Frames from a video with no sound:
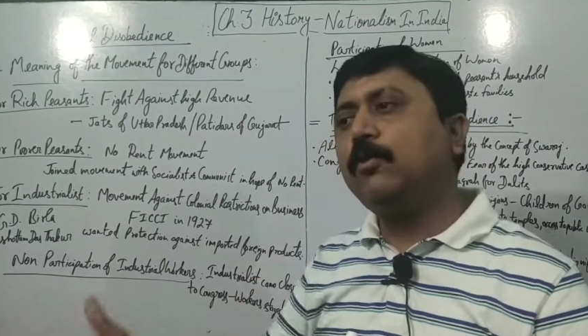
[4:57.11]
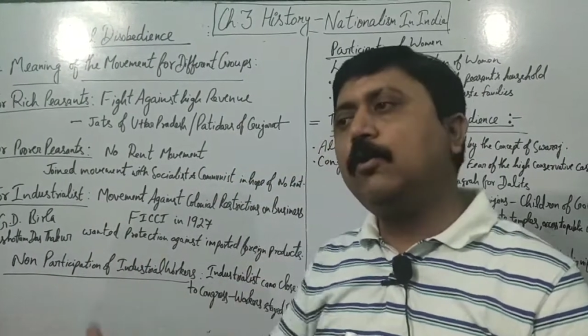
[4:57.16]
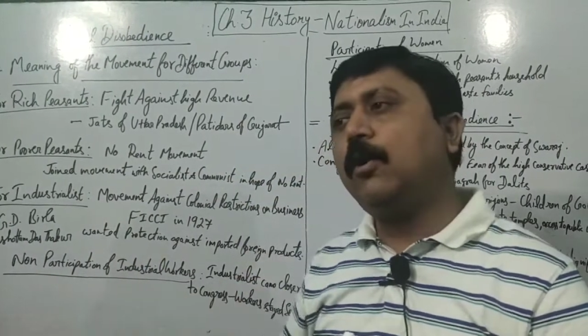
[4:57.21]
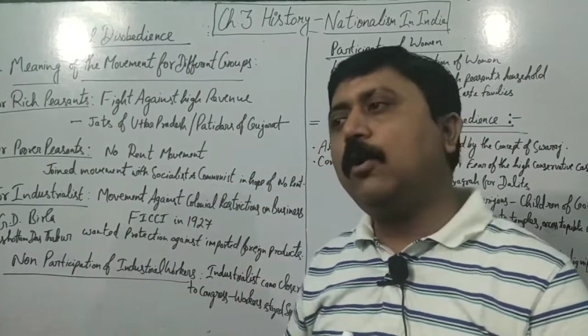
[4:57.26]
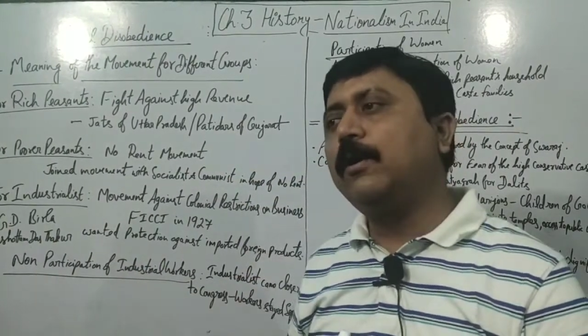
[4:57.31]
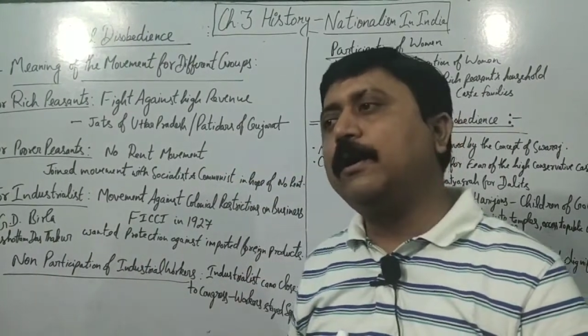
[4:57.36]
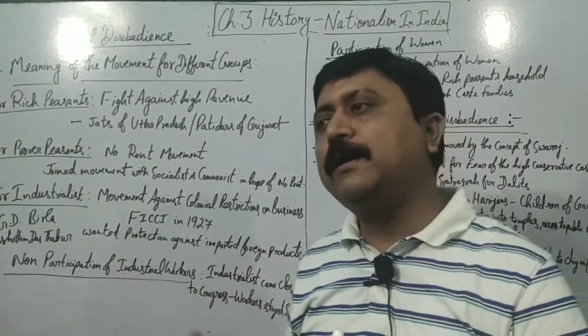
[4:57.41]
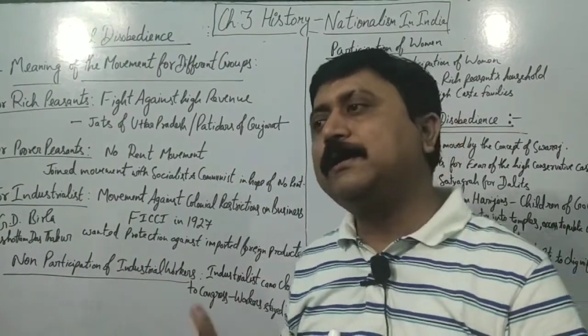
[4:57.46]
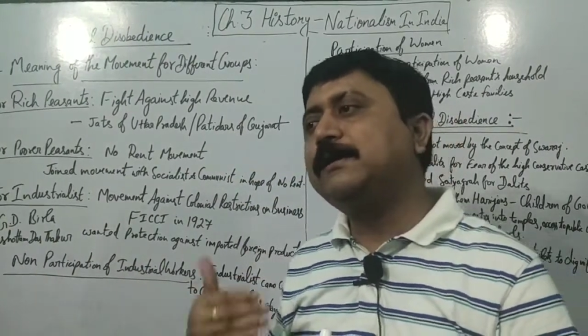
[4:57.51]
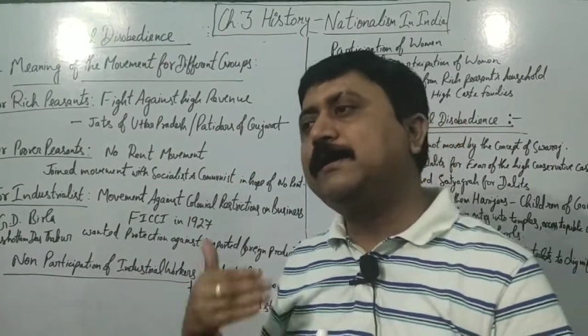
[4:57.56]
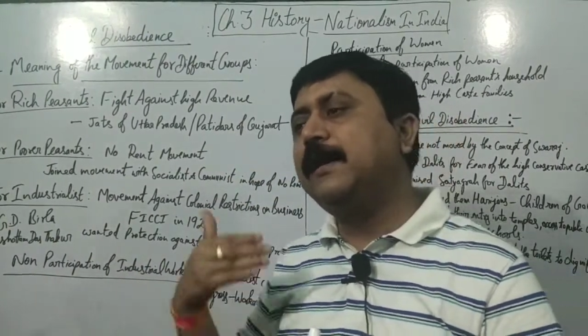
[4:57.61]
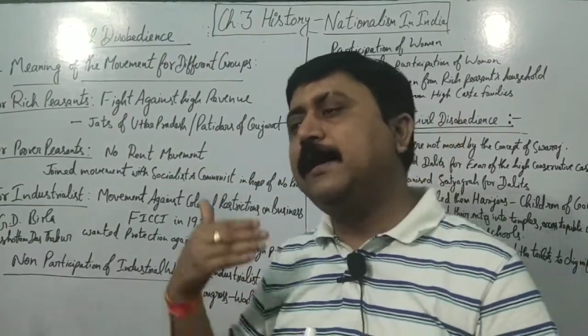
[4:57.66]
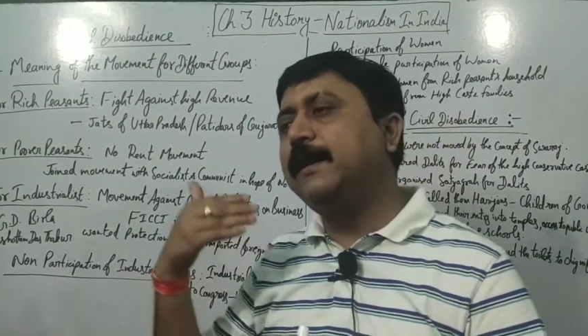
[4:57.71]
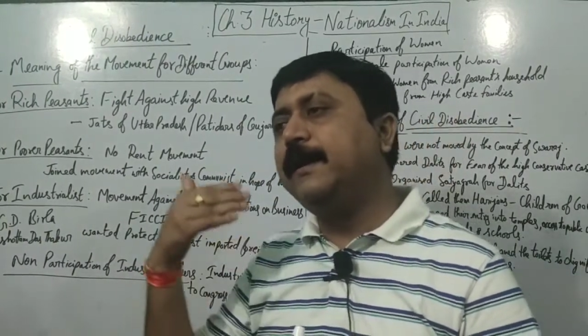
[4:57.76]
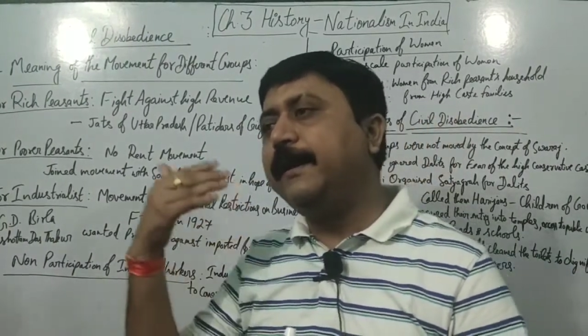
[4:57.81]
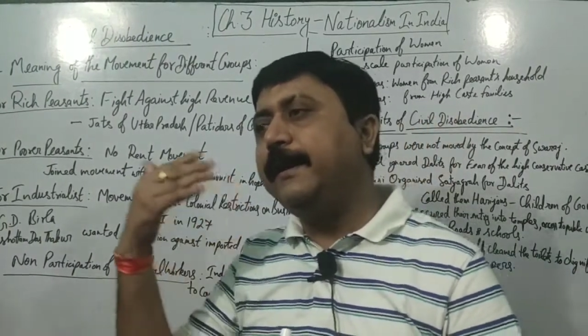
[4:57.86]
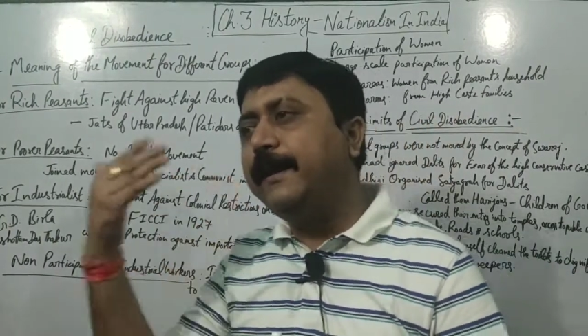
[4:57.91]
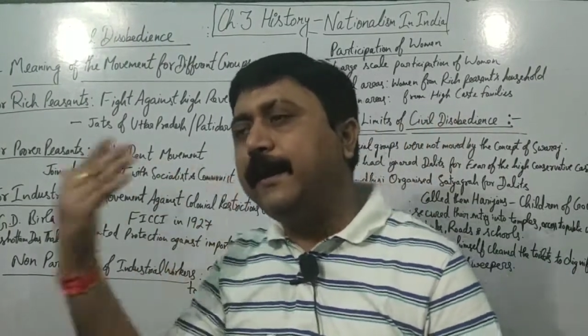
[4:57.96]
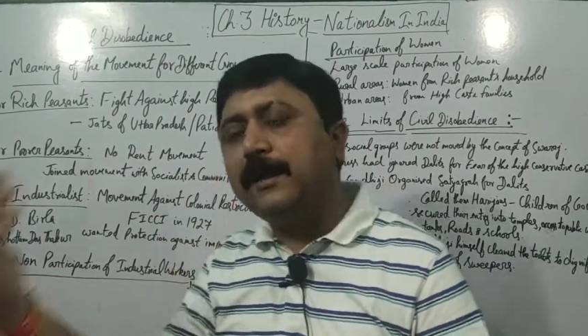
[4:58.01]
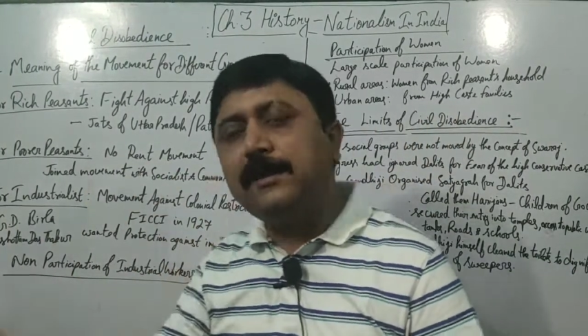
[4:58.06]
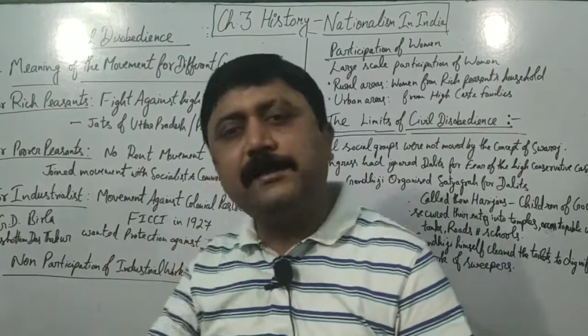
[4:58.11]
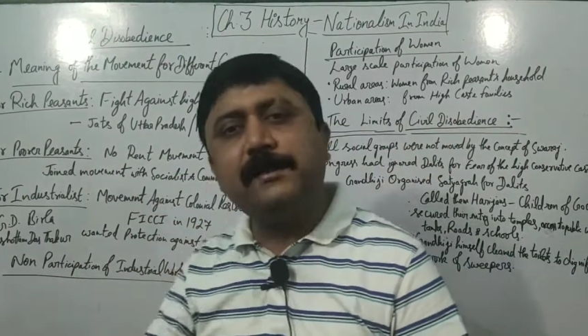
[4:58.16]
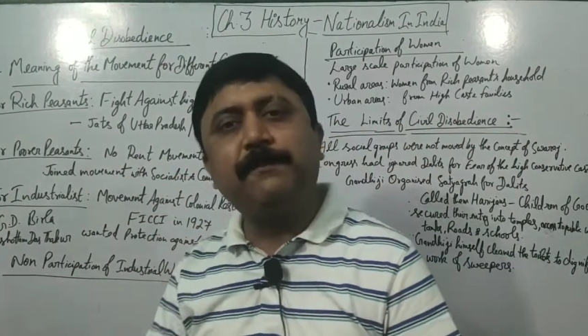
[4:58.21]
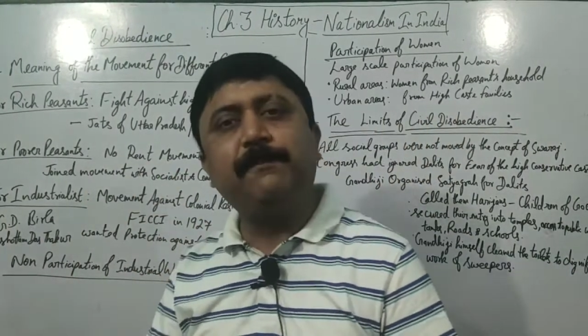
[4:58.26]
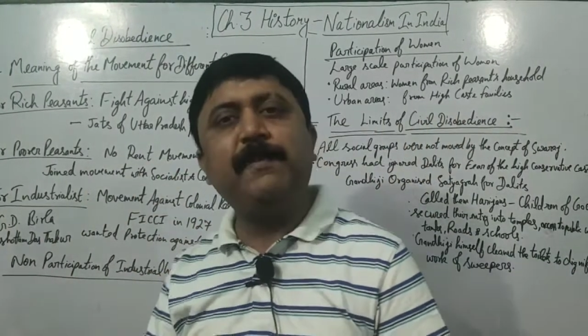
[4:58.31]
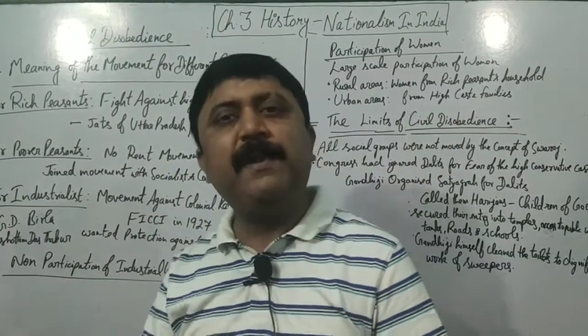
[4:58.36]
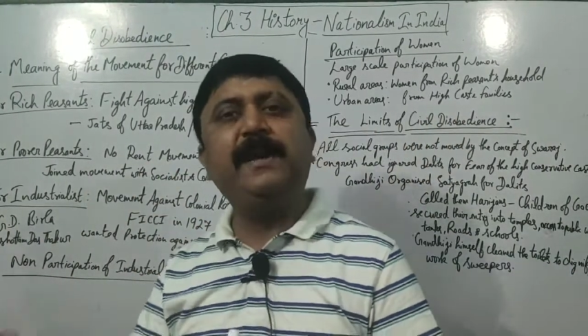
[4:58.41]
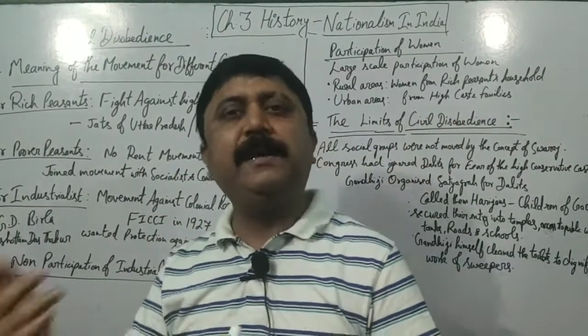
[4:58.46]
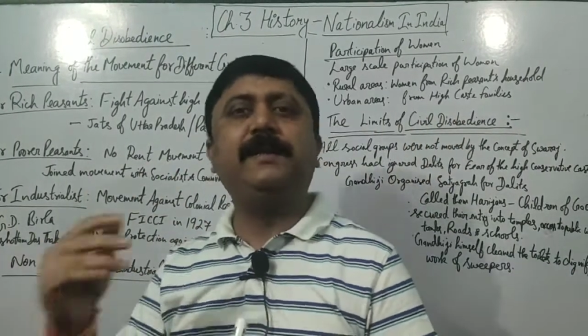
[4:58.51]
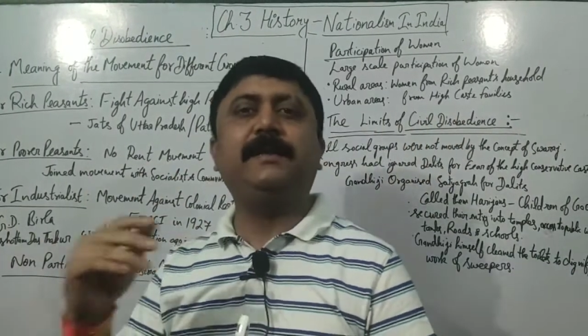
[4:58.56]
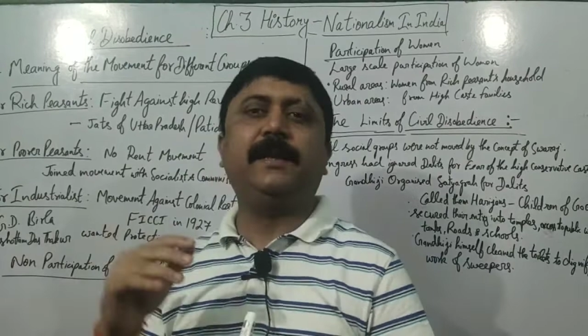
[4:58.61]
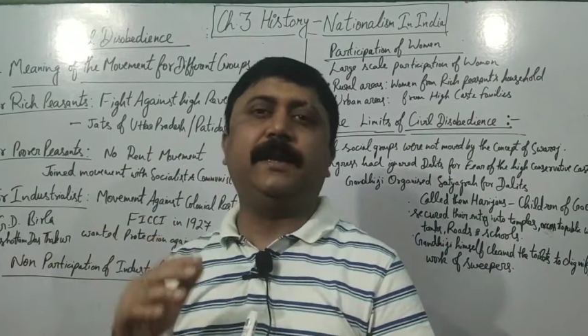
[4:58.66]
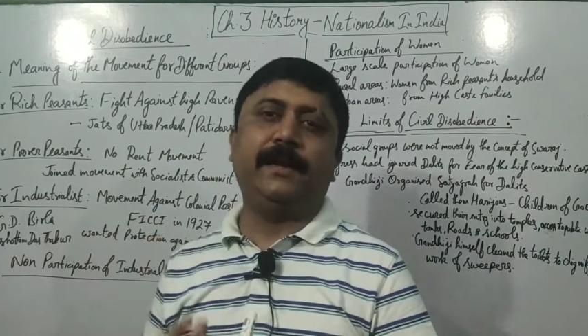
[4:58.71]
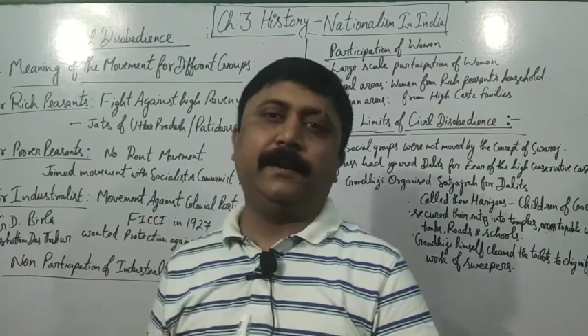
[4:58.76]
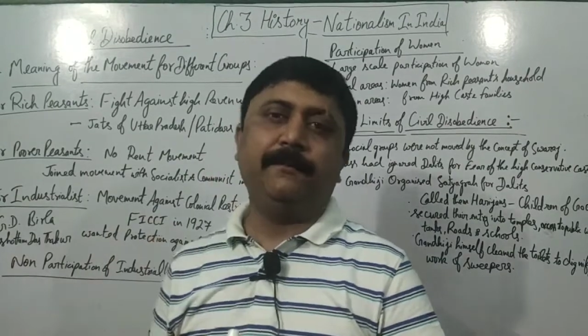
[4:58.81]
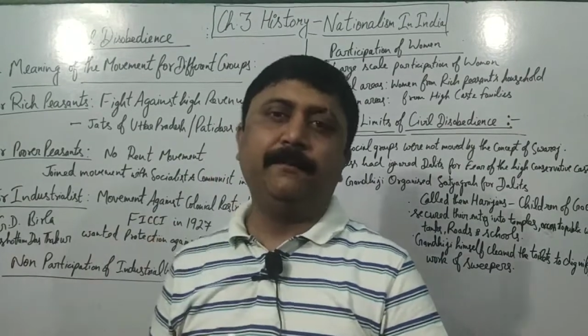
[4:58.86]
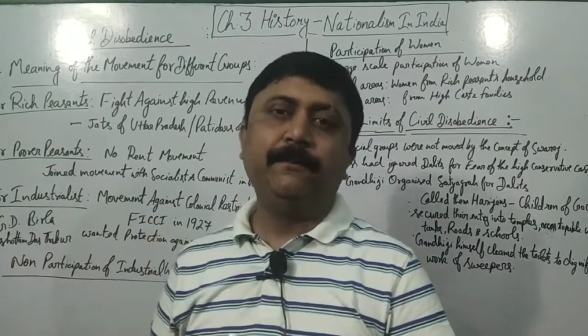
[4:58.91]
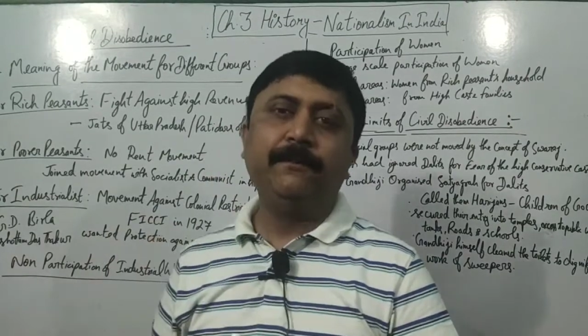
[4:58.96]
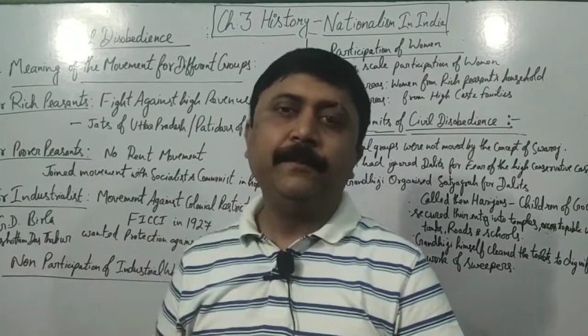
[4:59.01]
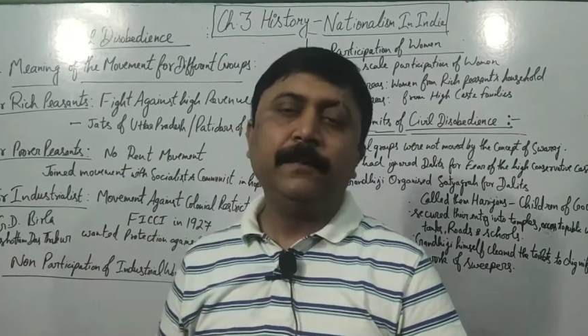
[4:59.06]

तो कांग्रेस के लीडरशिप में ही थे